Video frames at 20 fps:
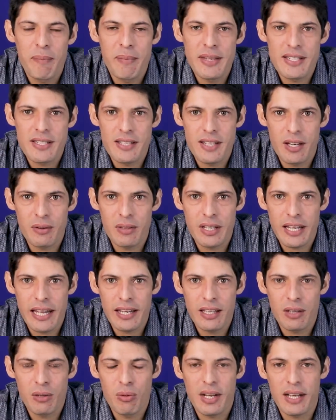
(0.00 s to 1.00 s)
mestrando na
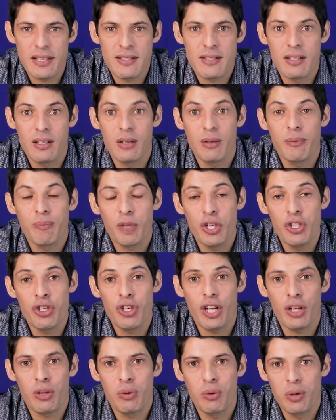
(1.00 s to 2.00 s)
área da educação e
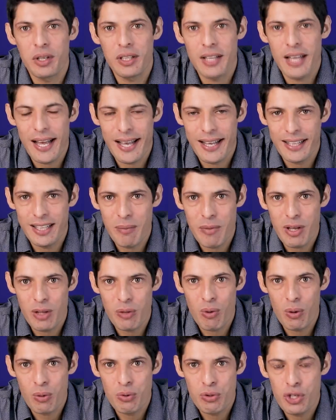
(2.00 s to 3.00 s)
diretor da Academia
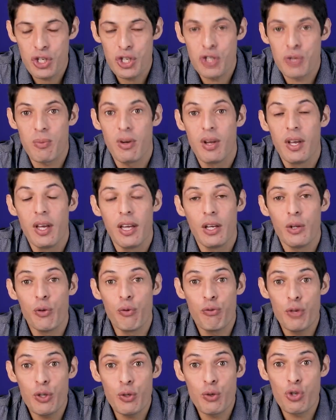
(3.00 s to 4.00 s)
do Autismo. No
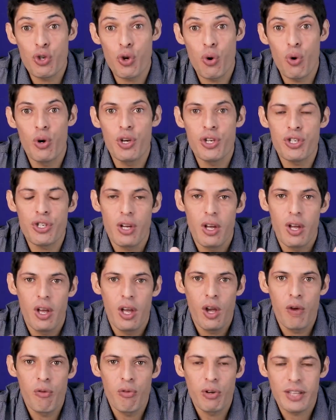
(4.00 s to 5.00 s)
vídeo de hoje
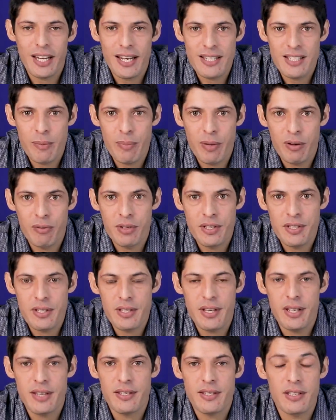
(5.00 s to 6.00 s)
eu vou trazer para
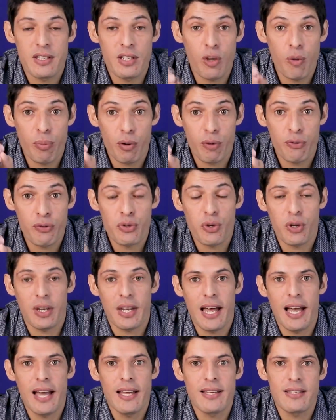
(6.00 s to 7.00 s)
vocês que são
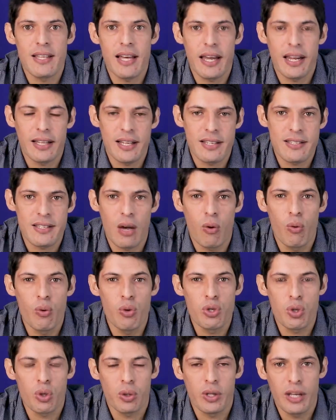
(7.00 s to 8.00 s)
profissionais da área da
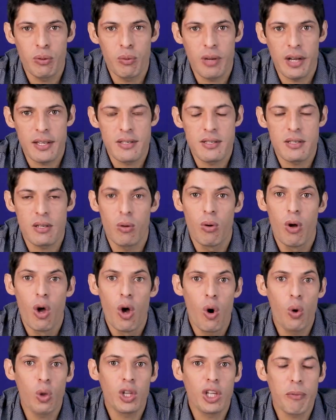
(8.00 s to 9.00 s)
saúde ou da educação,
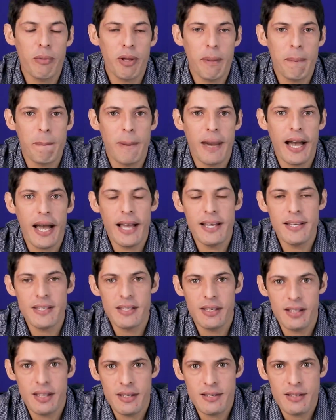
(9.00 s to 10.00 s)
ou também pais
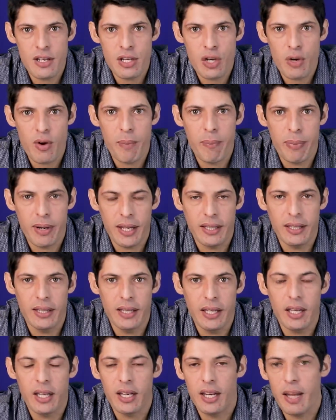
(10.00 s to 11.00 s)
que desejam
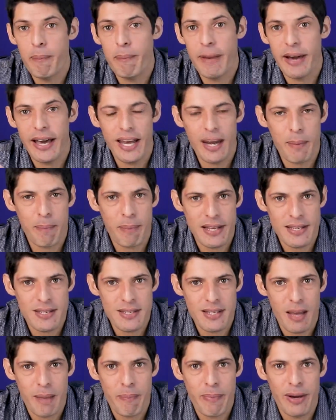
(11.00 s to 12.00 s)
aprender né, para
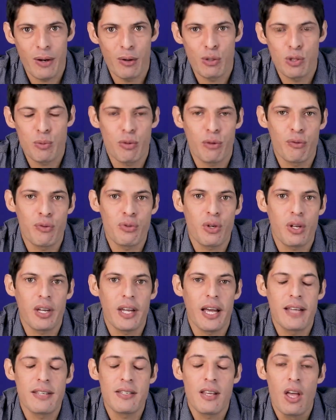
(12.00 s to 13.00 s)
passar para os
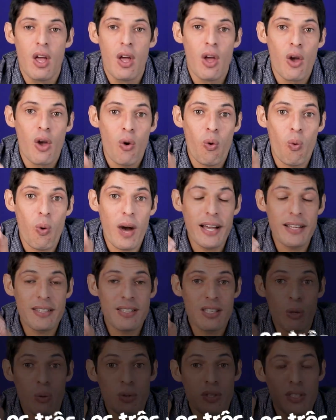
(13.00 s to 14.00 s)
profissionais, quais
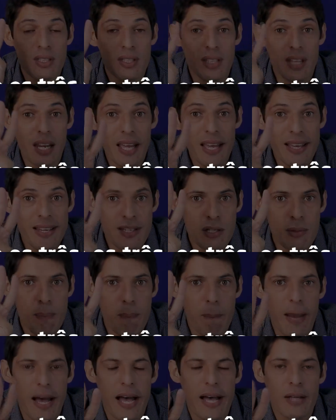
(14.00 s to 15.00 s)
são os três
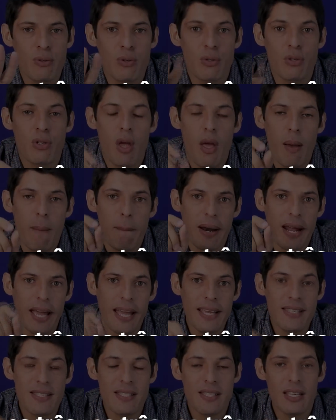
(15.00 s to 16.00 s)
passos para
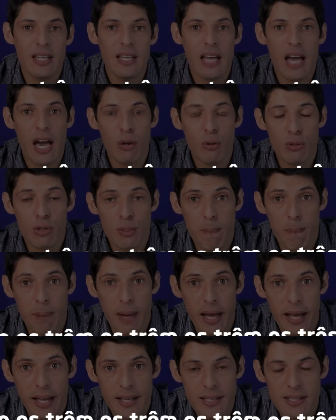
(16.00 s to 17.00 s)
ensinar os
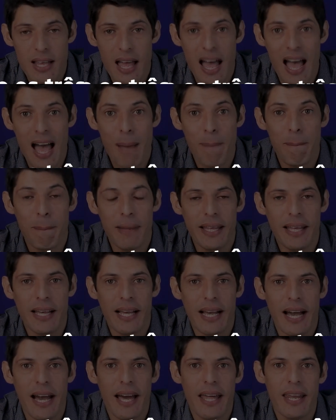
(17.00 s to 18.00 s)
pais a
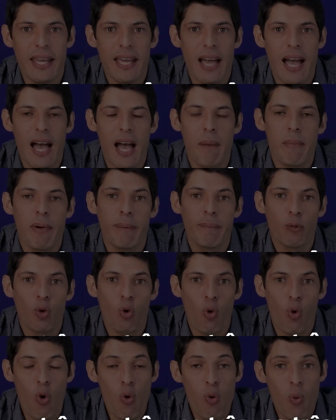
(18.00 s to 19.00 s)
aplicarem a aba
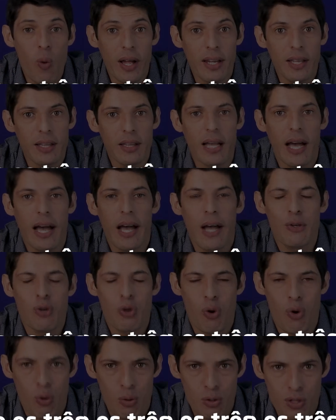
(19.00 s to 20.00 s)
com qualidade
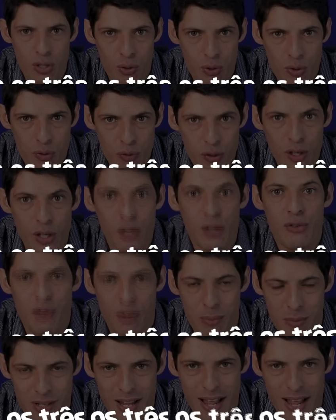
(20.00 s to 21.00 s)
com os seus filhos. Vamos